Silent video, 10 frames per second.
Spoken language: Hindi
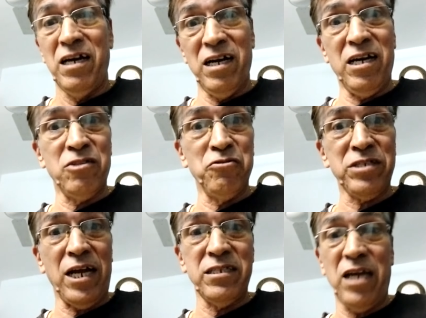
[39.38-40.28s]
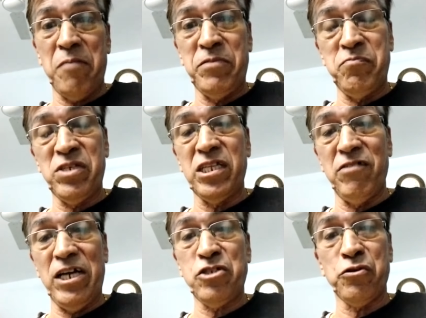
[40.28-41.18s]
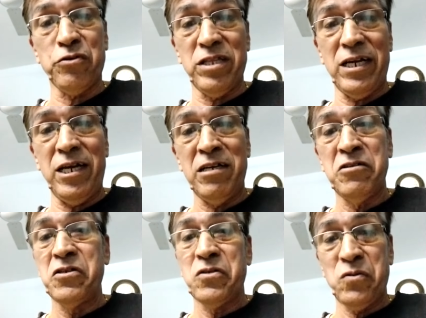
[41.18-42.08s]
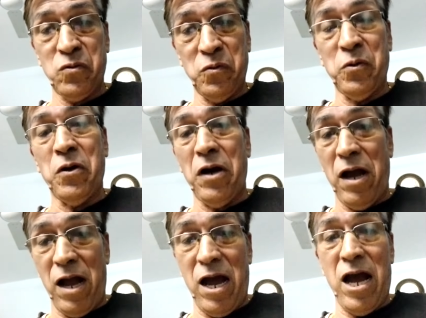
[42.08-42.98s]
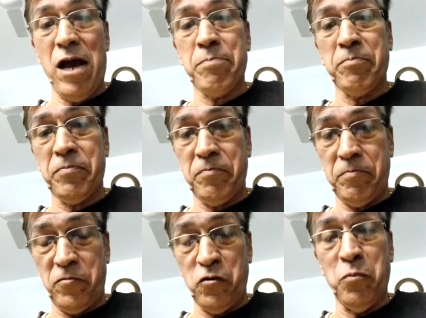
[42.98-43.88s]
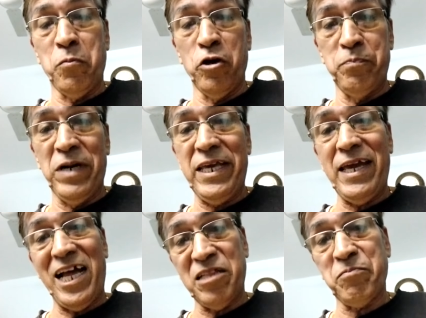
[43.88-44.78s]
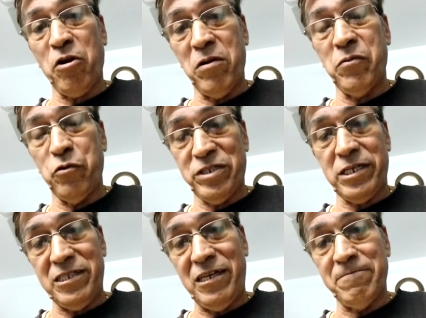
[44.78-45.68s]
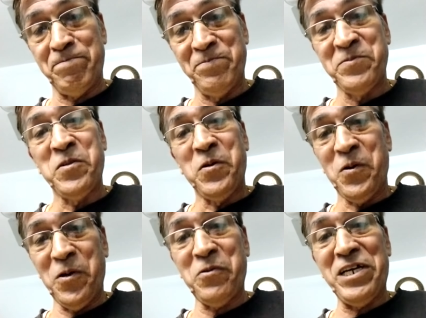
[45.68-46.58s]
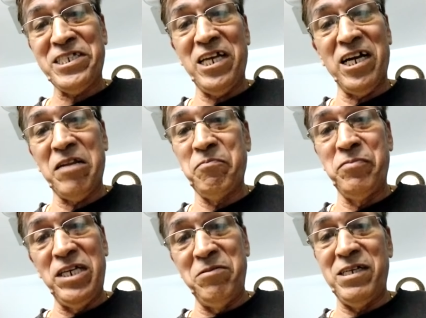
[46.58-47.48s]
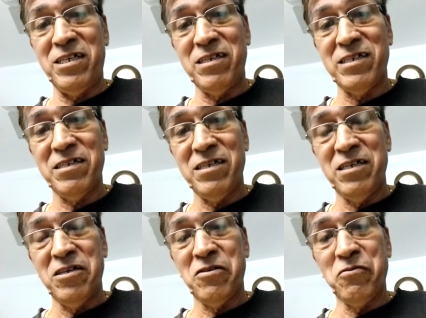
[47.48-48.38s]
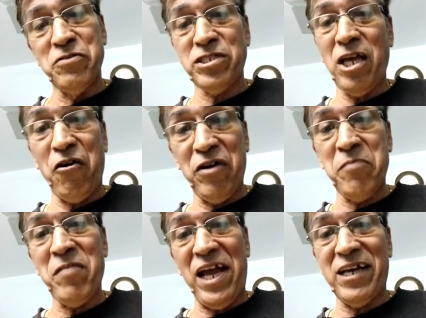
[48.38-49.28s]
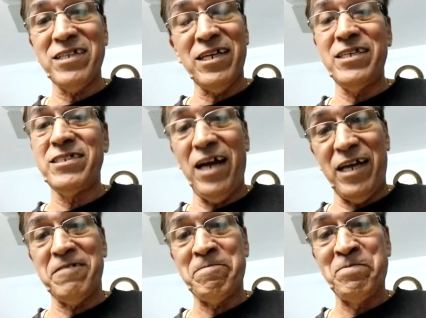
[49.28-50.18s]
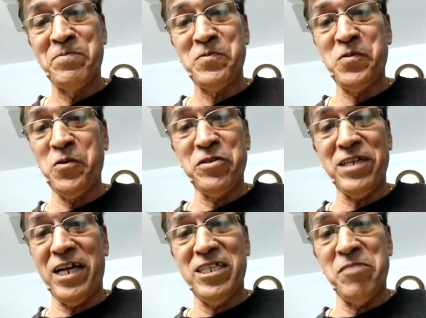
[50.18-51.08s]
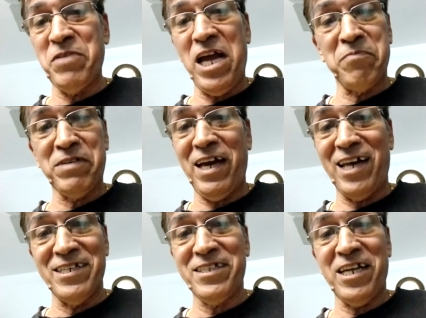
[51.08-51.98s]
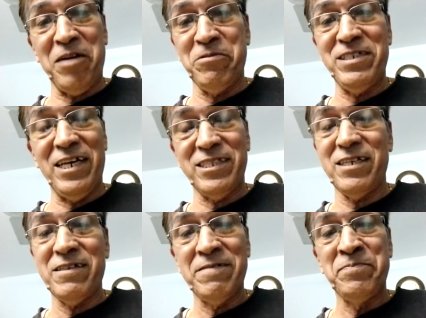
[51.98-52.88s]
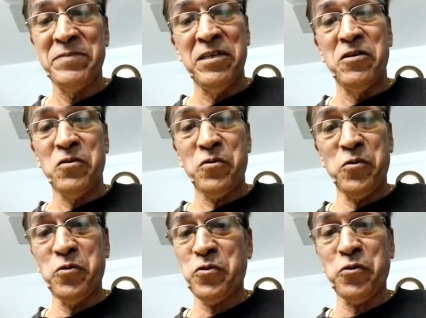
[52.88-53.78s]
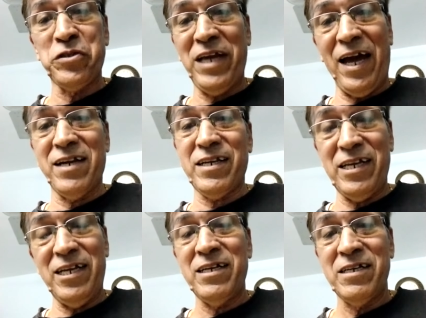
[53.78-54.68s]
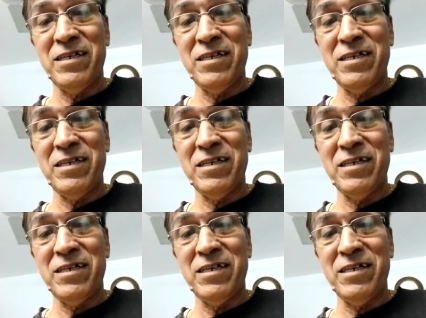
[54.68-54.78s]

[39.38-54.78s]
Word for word: अगर दो चार दिन आप बीपी की दवाई छोड़ देंगे तो आपको बहुत बड़ी हेल्थ प्रॉब्लम हो सकती है और वैसे अगर बीवी गुस्सा हो गई मायके चली जाए दो चार दिन में ही आपकी हालत खराब हो जाती तो दोस्तों ध्यान रहे